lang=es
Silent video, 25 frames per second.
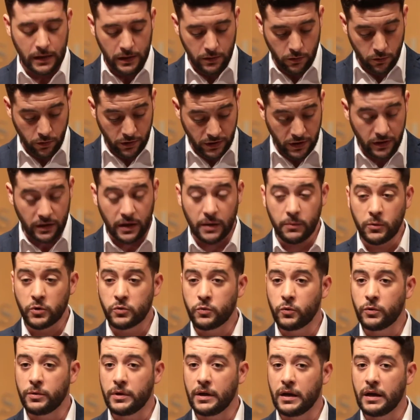No entendemos
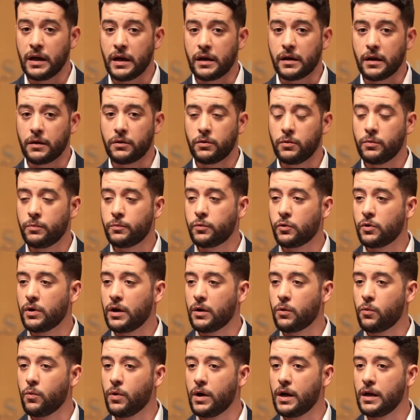muy bien la razón por
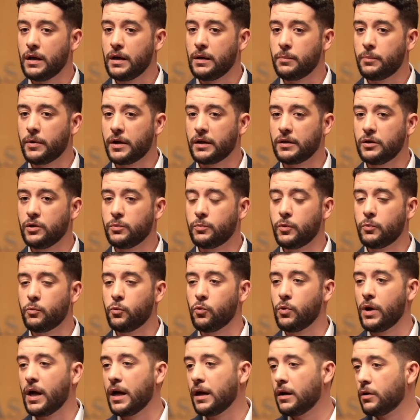la cual el Partido
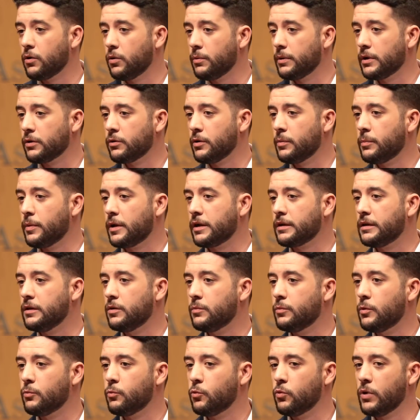Popular, el gobierno del
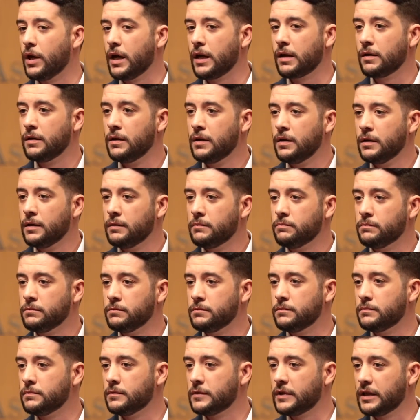Partido Popular,
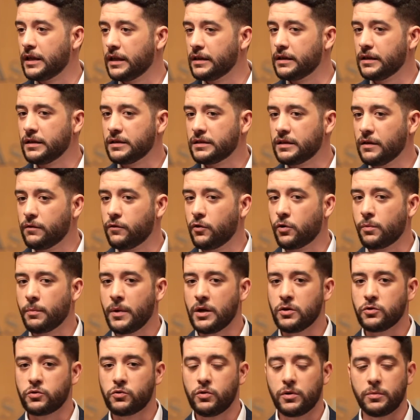mm, trata de esta forma
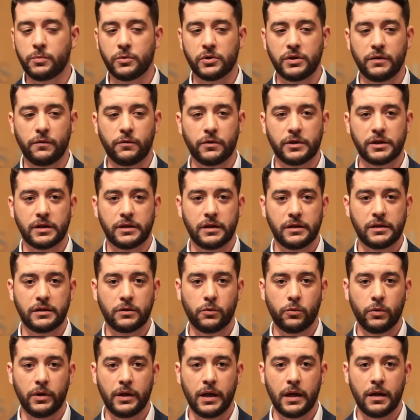a los cuerpos y fuerzas de
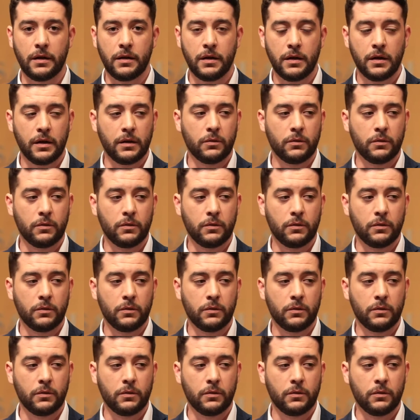seguridad.